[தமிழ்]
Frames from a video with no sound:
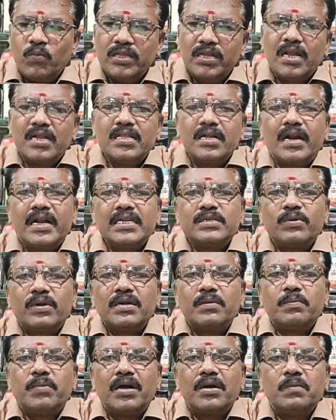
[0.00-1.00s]
முதல்ல இருந்து கடைசி
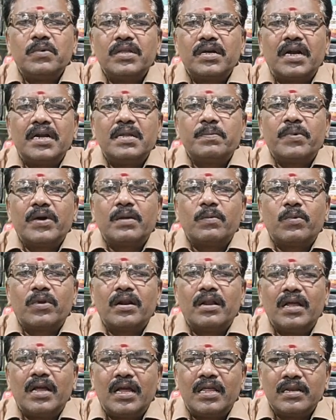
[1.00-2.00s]
வரைக்கும் பார்க்கும்போது கண்டிப்பான
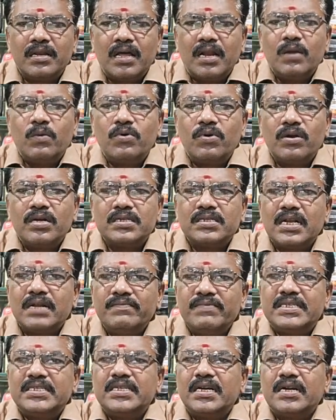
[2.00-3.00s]
முறையில் அதனால உங்களுக்கு
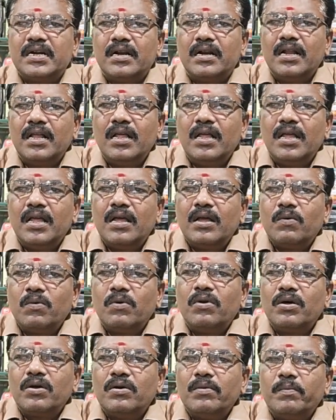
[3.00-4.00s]
சில விஷயங்கள்
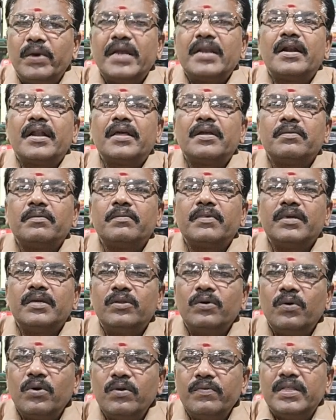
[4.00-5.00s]
உங்களுக்கு பயன் கிடைக்கும்
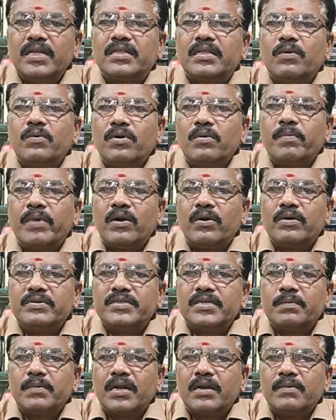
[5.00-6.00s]
ஏதோ ஒரு விதத்தில் உங்களுக்கு பயனுள்ள
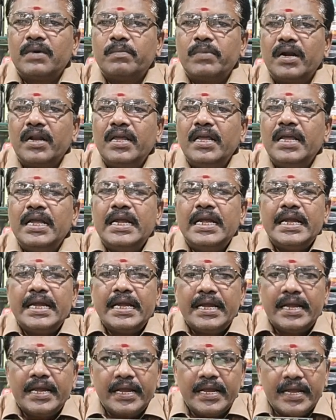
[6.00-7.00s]
விஷயமா இருக்கும் நண்பர்களே
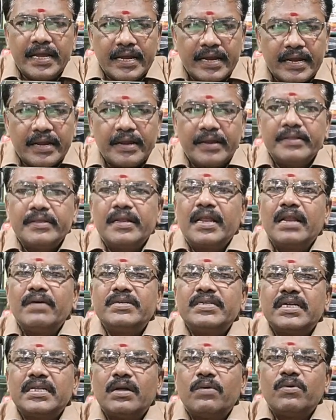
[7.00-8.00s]
இந்த நல்ல
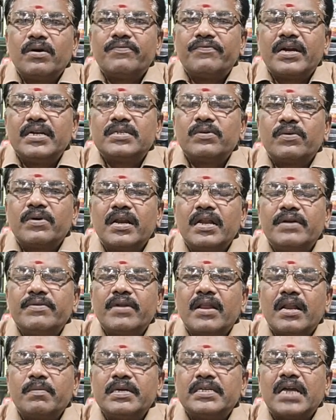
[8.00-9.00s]
விஷயத்தை உங்கள் ஃப்ரெண்ட்ஸ் உங்கள்
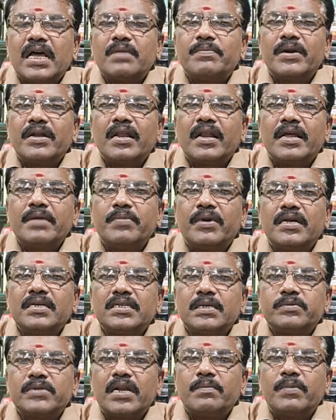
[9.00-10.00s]
ரிலேட்டிவ் எல்லாருமே ஷேர் பண்ணுங்கள் லைக்
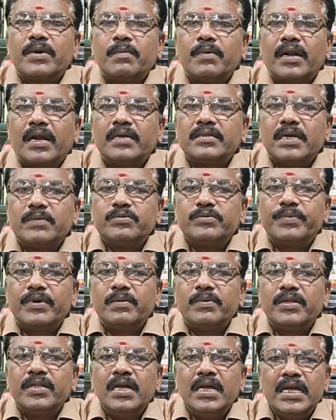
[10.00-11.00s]
பண்ணுங்கள் சப்ஸ்கிரைப் பண்ண மாதிரி சப்ஸ்கிரைப்
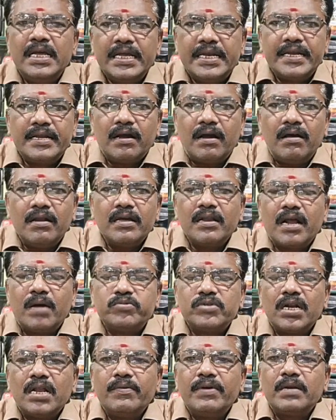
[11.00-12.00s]
பண்ணும்போது நீங்கள் ஆளுங்கிற
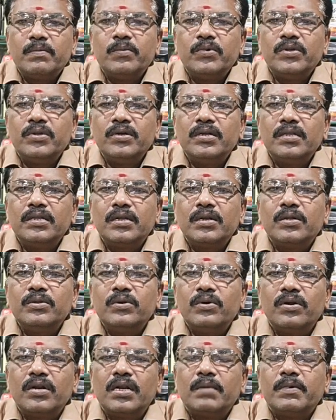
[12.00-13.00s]
ஆப்ஷனில் வைக்கும்போது
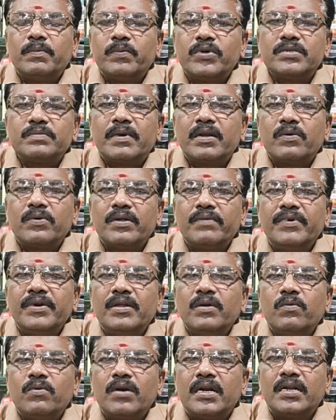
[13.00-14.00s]
தினந்தோறும் நம்ம போஸ்ட் பண்ணக்கூடிய
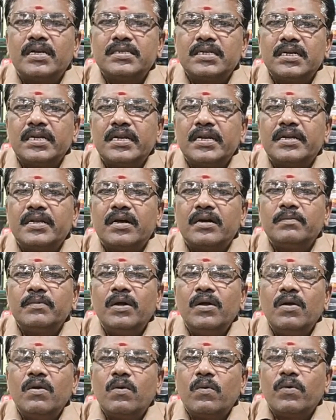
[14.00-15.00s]
வீடியோ உங்கள் அட்டன்ஷன் கிரியேட்
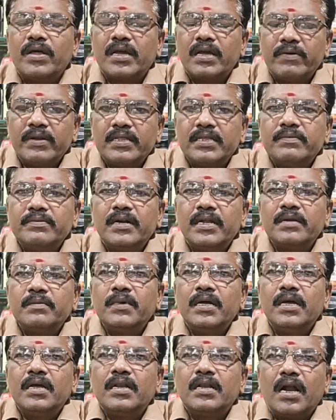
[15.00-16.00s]
ஆகும் உங்களுடைய கவனத்தை
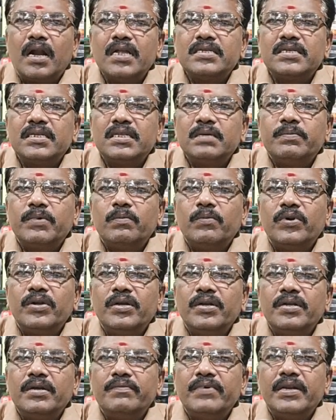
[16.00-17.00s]
வந்தடைந்து நாளை சந்திப்போம்
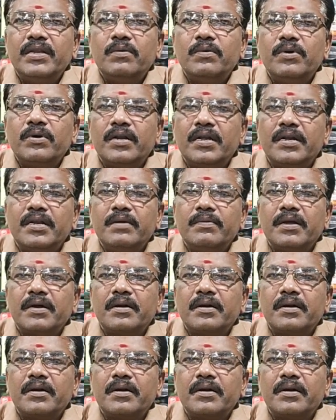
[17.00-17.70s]
ஒரு இனிய வீடியோடு நன்றி